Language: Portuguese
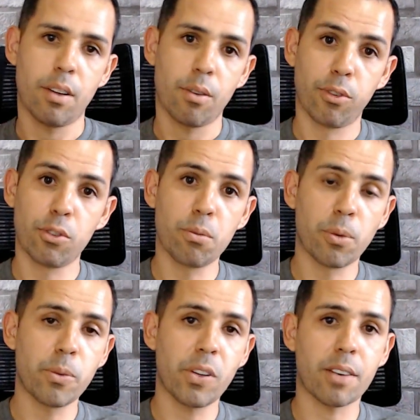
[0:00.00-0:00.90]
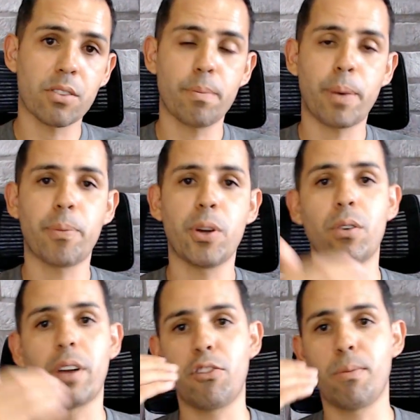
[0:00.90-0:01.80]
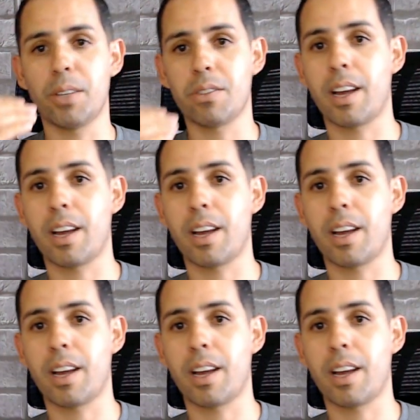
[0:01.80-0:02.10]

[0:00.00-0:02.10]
Fundos imobiliários de papel, rendimentos